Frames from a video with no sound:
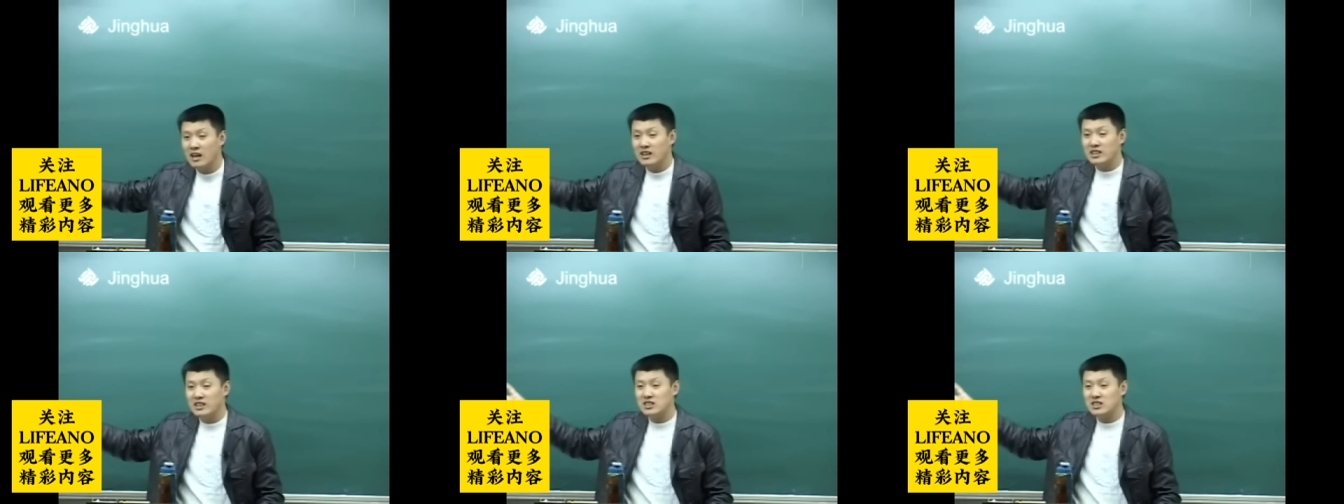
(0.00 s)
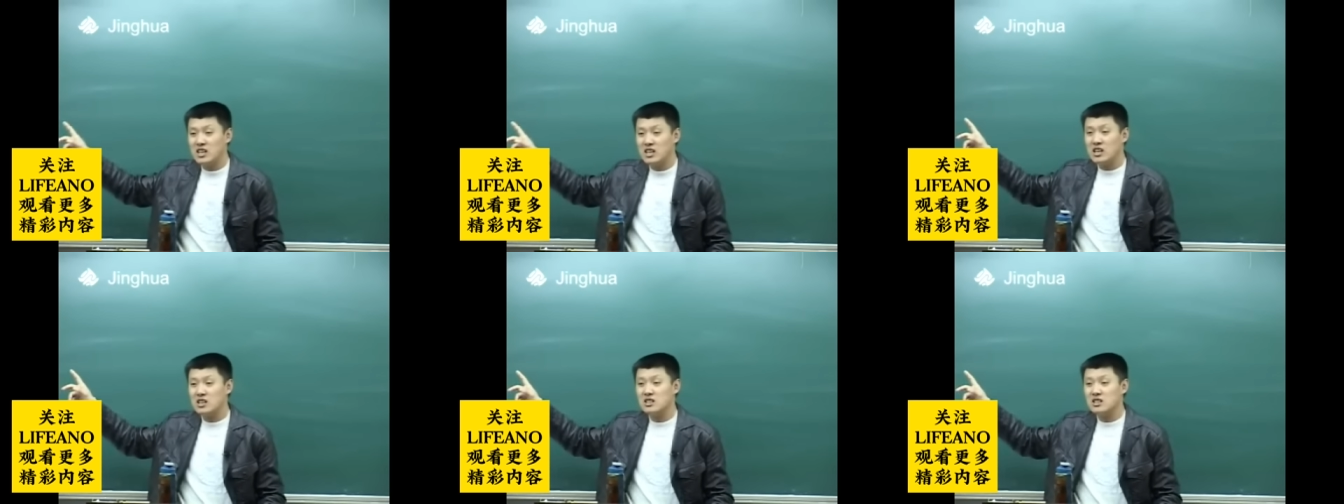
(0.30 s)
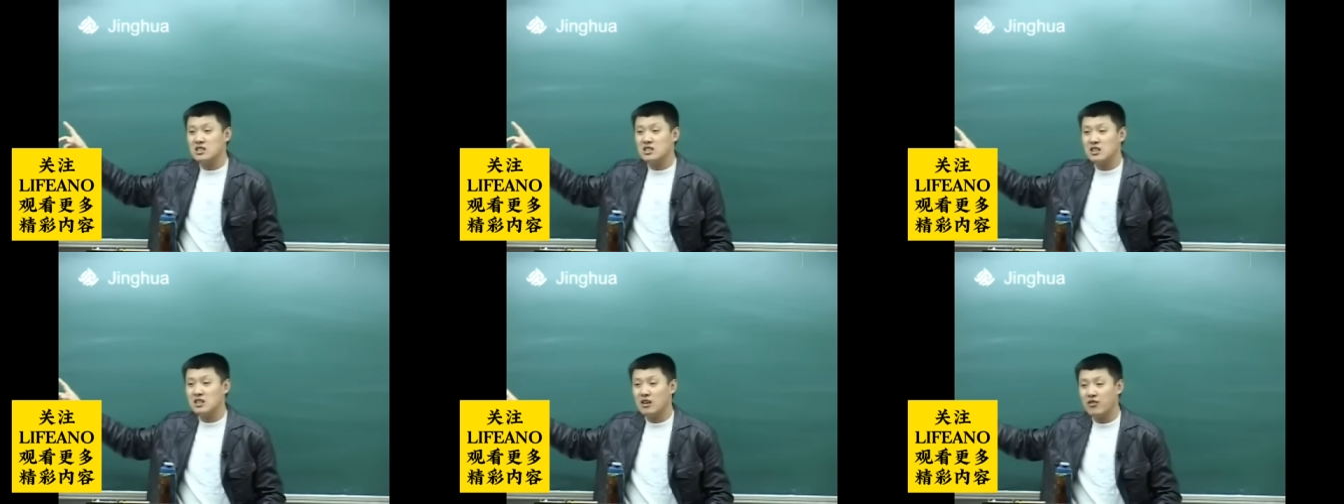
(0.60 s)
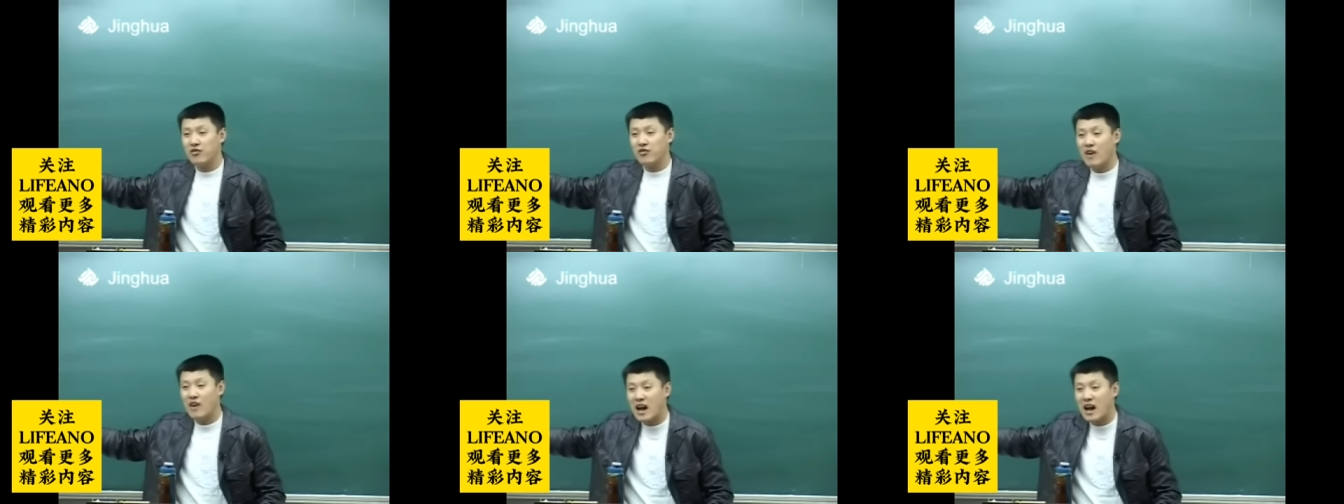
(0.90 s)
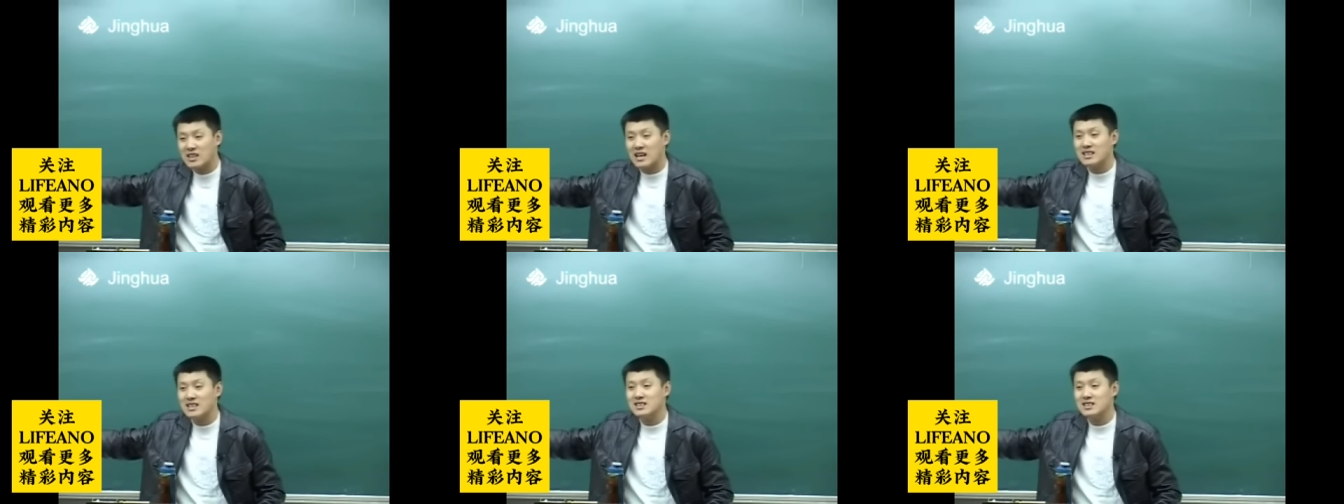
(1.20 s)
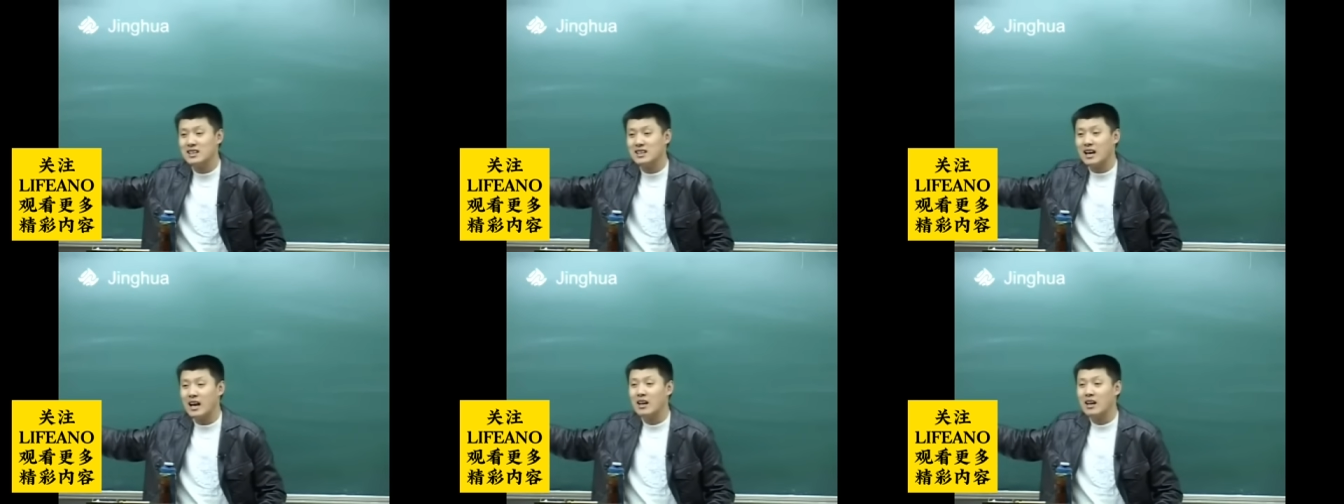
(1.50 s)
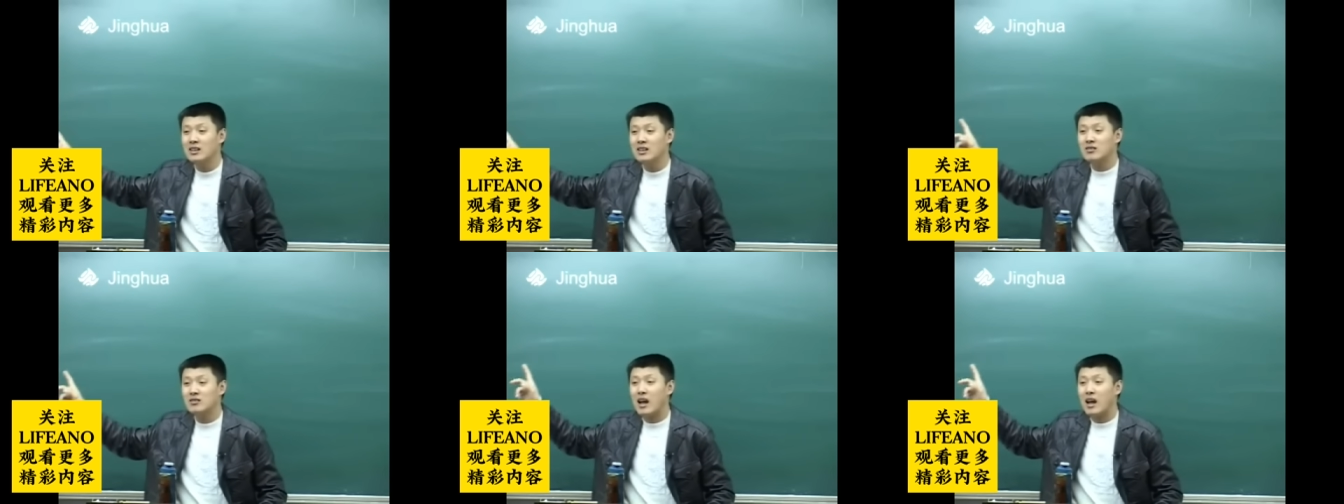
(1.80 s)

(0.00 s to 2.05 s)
你乡镇企业发展起来，